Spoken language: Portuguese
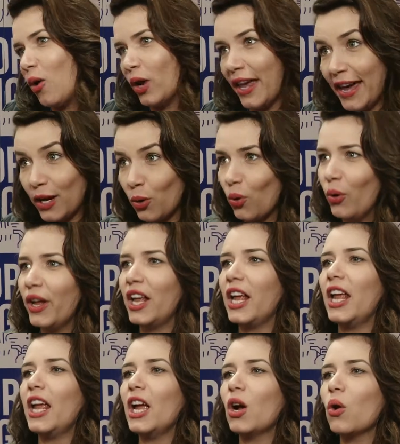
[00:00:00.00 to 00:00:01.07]
ler o
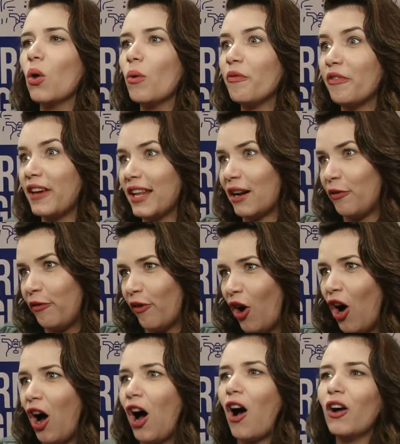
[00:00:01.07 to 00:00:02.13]
currículo, ver a
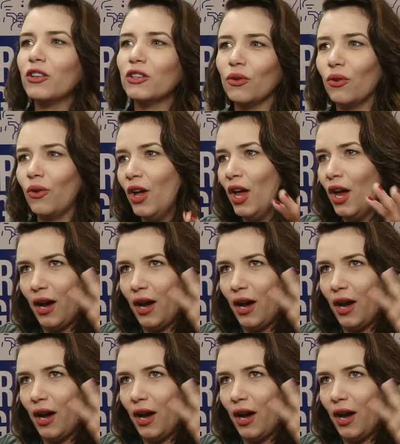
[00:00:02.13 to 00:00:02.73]
foto,